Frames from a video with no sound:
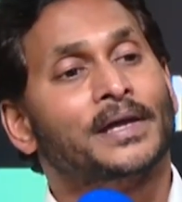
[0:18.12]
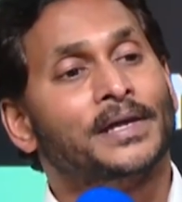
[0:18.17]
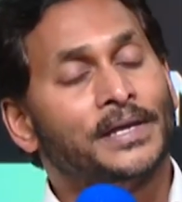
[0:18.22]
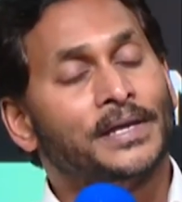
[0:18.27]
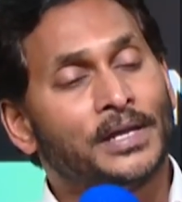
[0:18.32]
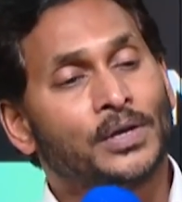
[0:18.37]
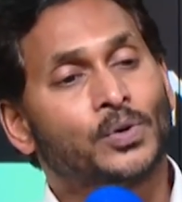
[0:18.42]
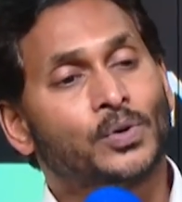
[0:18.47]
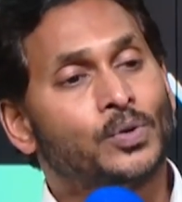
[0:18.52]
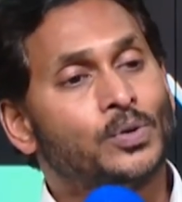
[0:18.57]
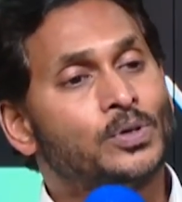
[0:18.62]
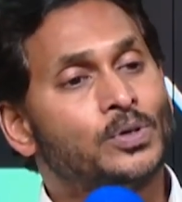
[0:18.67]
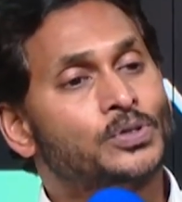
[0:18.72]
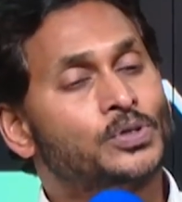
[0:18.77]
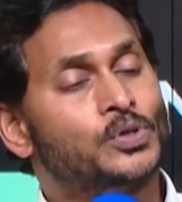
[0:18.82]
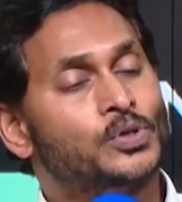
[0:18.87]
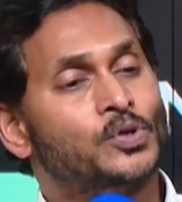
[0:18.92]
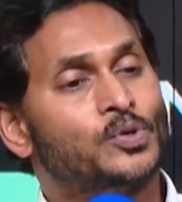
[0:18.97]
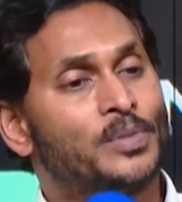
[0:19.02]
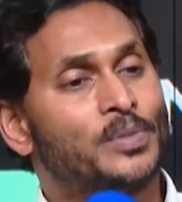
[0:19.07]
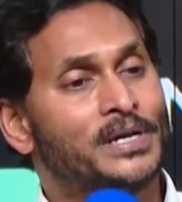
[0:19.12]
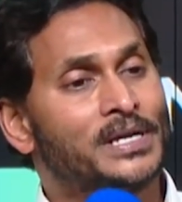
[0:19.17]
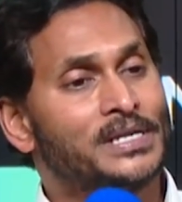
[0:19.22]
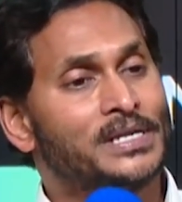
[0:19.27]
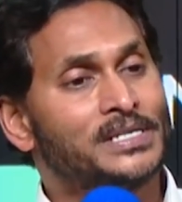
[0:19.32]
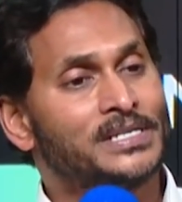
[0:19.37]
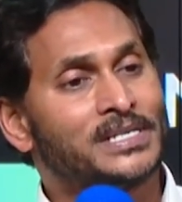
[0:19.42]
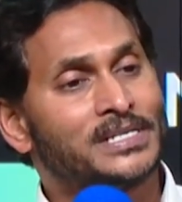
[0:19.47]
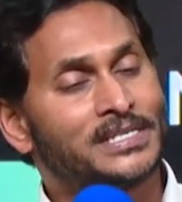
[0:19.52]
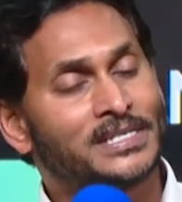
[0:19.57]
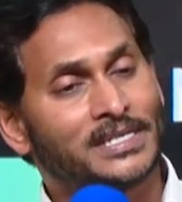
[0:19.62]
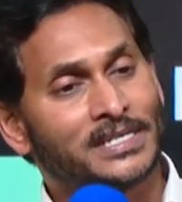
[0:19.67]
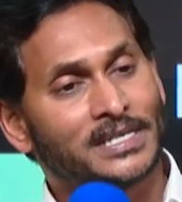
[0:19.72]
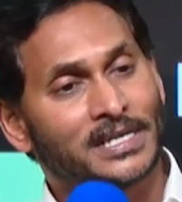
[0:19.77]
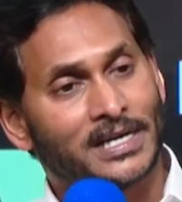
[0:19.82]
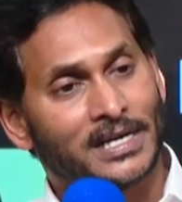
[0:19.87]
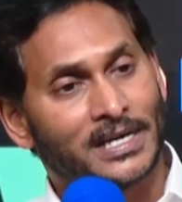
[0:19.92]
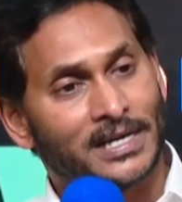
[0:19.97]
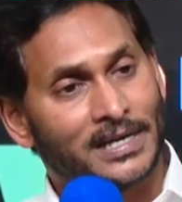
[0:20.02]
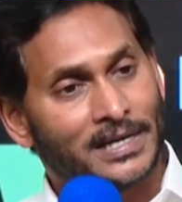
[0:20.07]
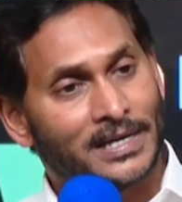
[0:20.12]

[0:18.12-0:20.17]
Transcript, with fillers: ఇన్ని రోజులు మనం చేసిన